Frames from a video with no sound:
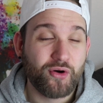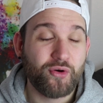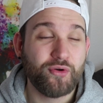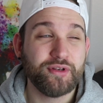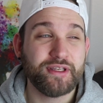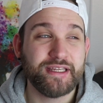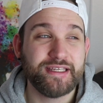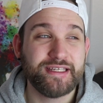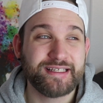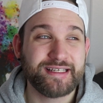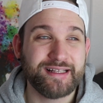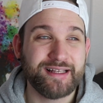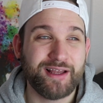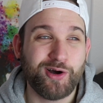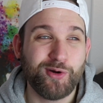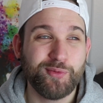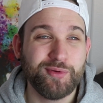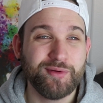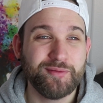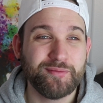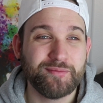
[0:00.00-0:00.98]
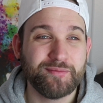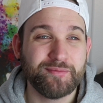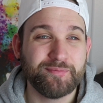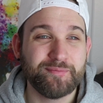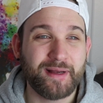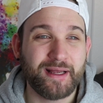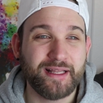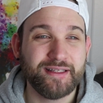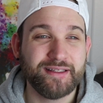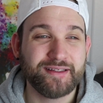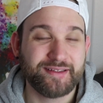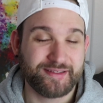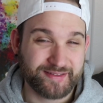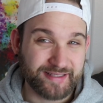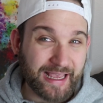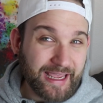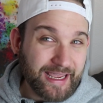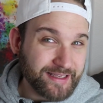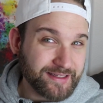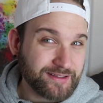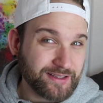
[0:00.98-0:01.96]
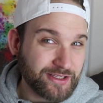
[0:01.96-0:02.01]
Und ich glaube, man
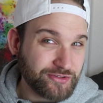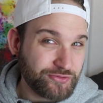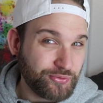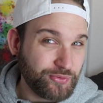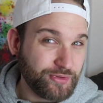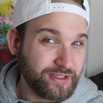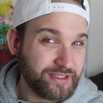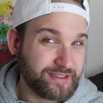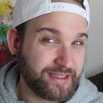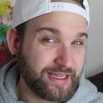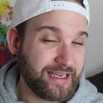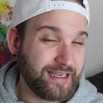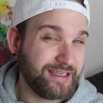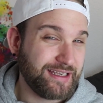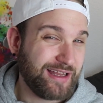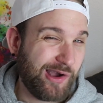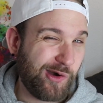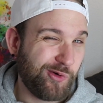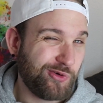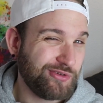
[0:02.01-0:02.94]
zeigt natürlich denn